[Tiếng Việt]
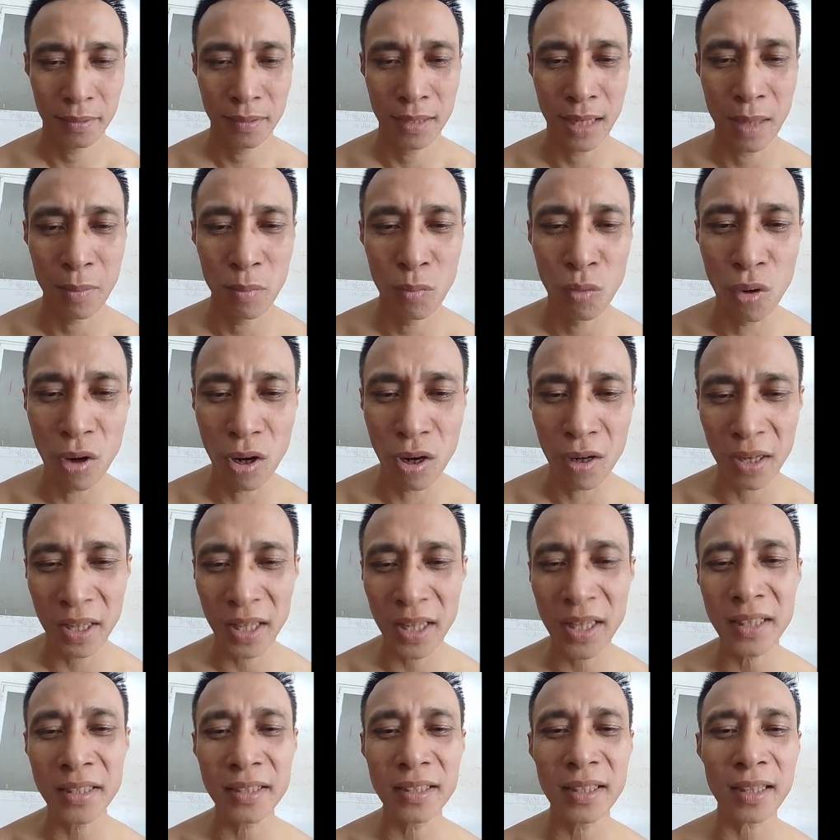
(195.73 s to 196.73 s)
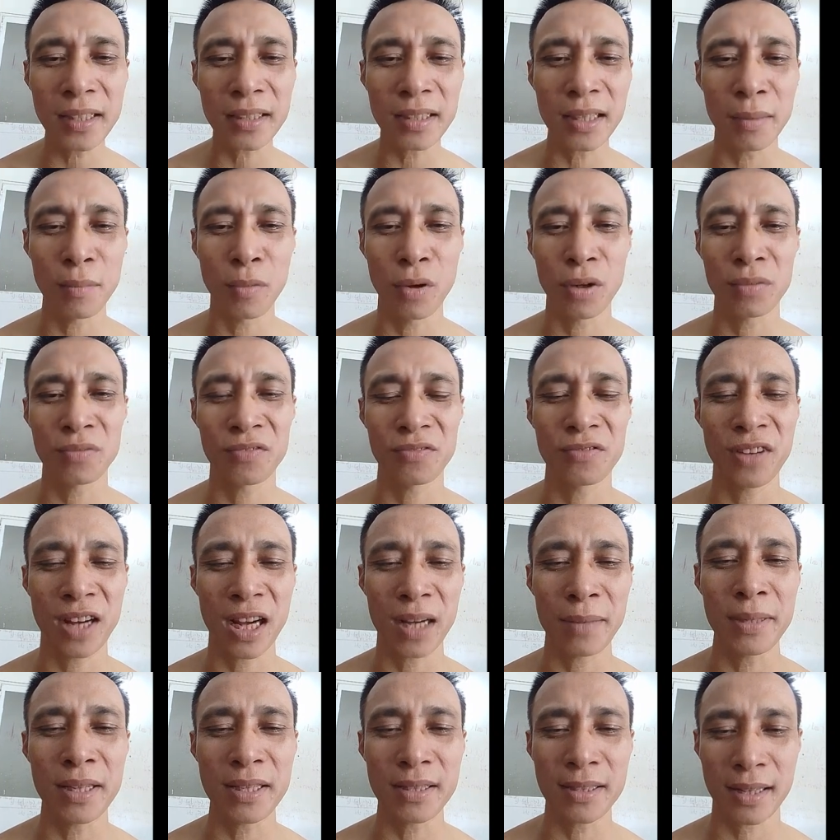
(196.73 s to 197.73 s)
để mua ít nhất là một
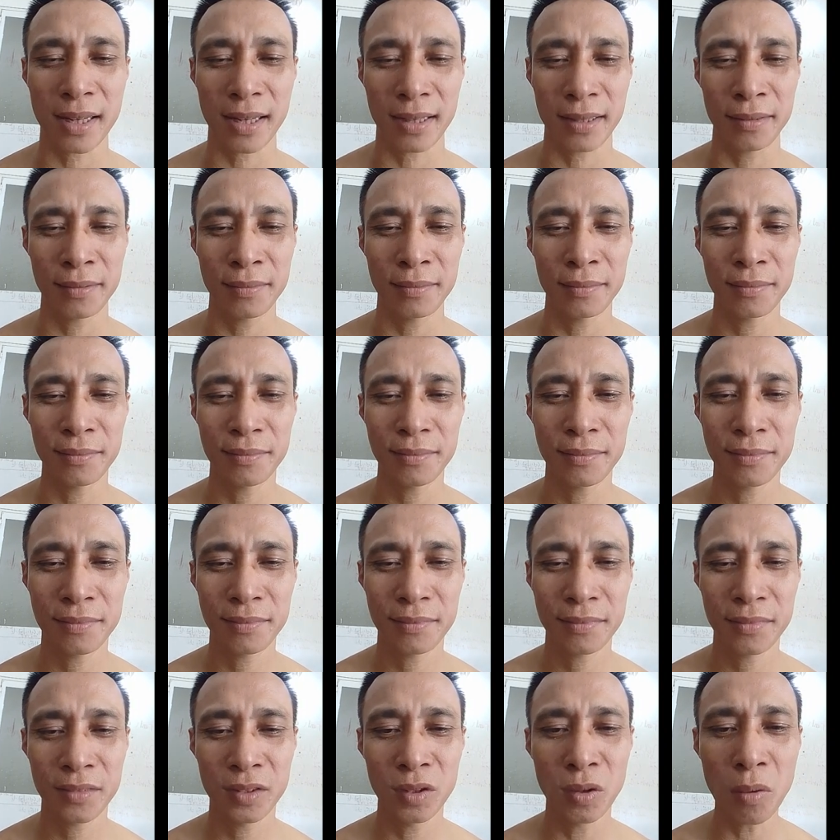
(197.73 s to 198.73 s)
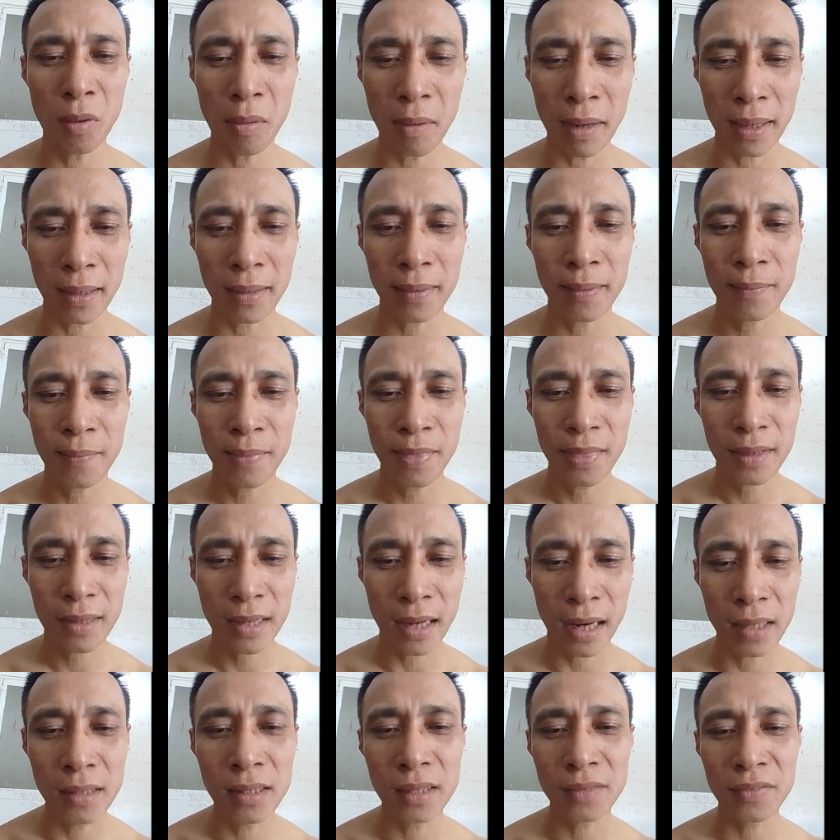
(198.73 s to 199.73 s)
vài bức tranh, đúng không ạ?
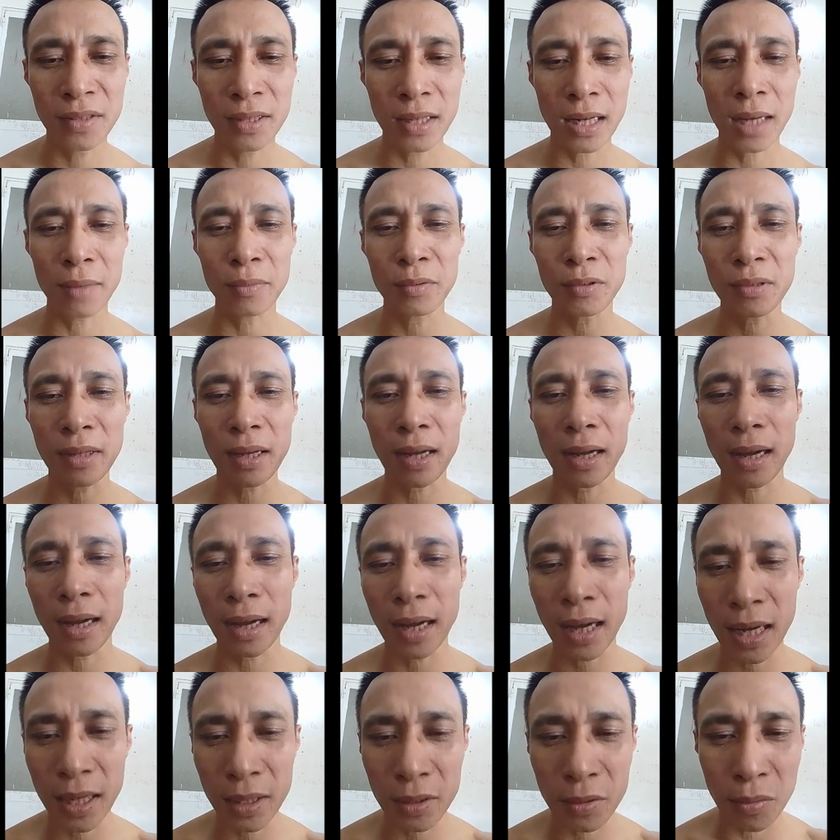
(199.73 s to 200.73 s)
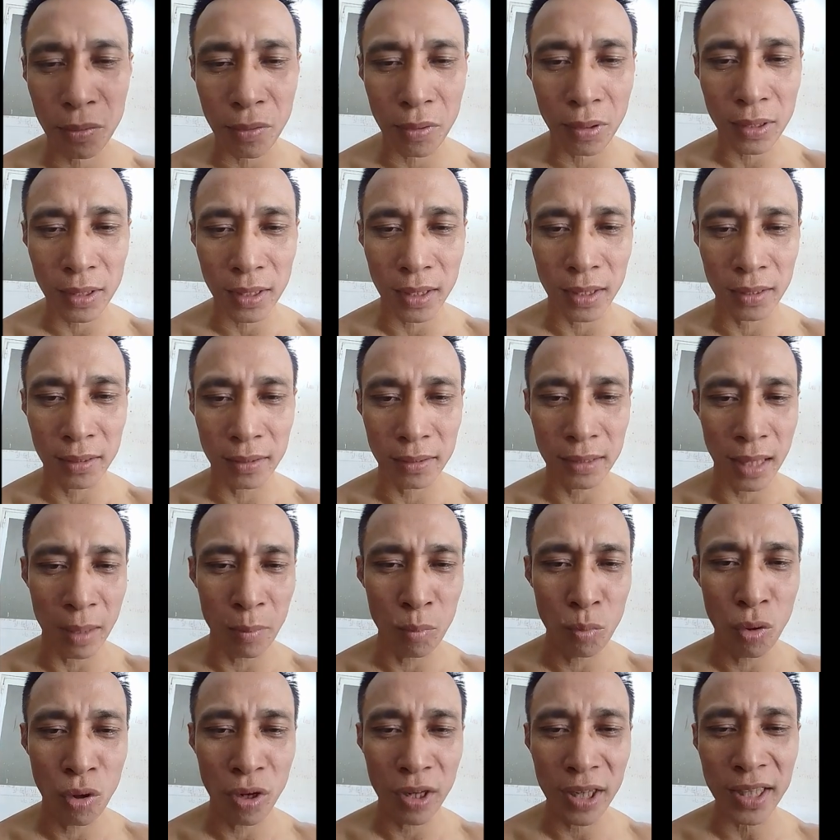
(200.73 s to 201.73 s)
Cả nước Việt Nam chúng ta ai cũng có tiền để
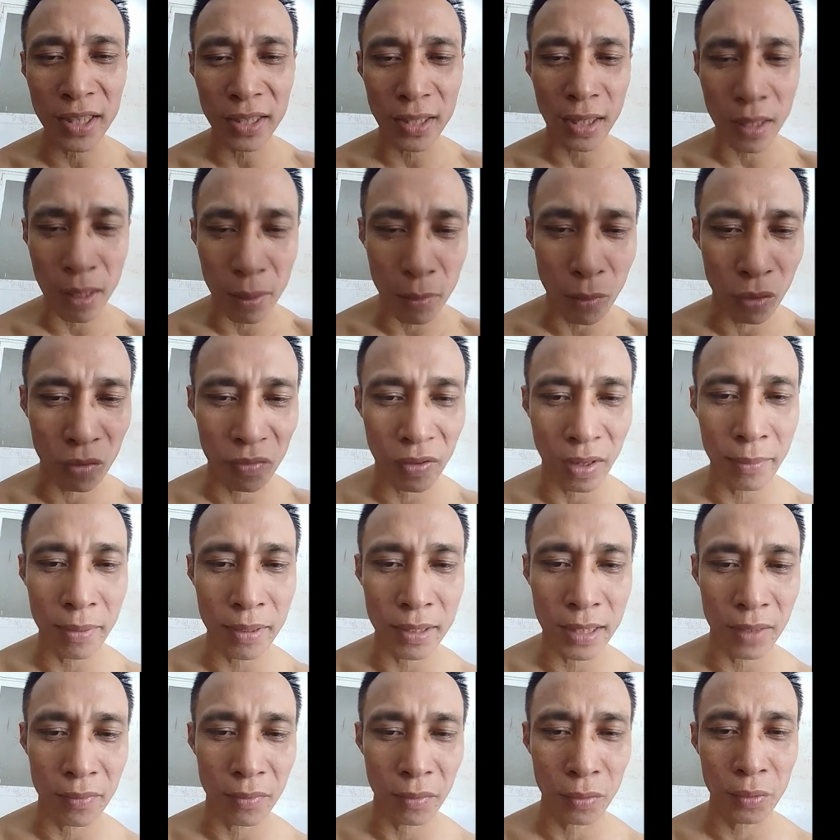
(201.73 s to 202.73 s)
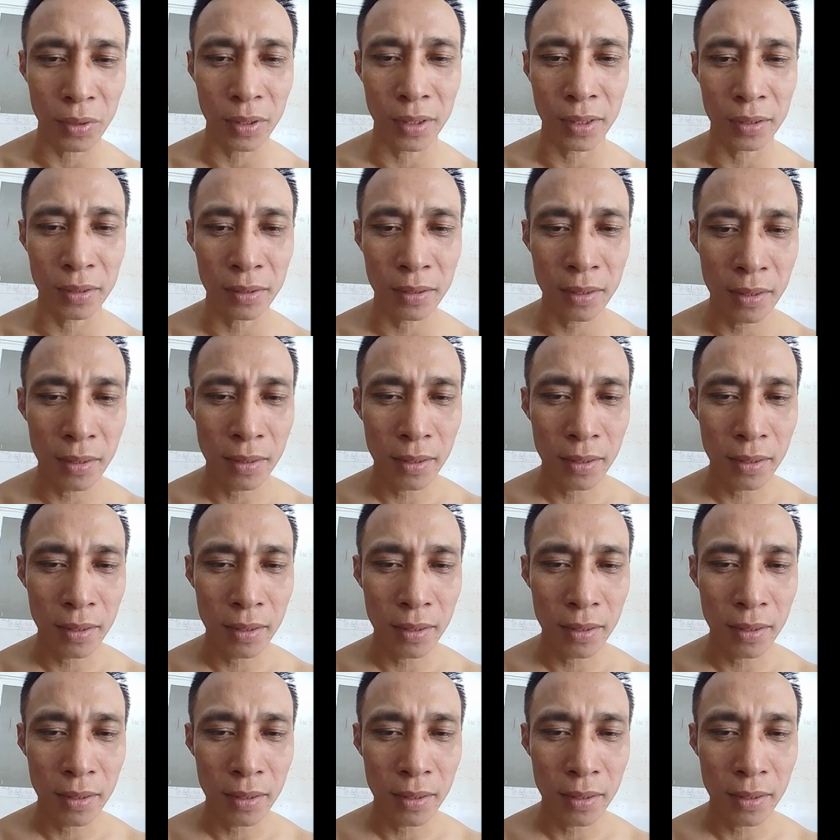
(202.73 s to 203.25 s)
mua ít nhất là một vài bức tranh phong thủy.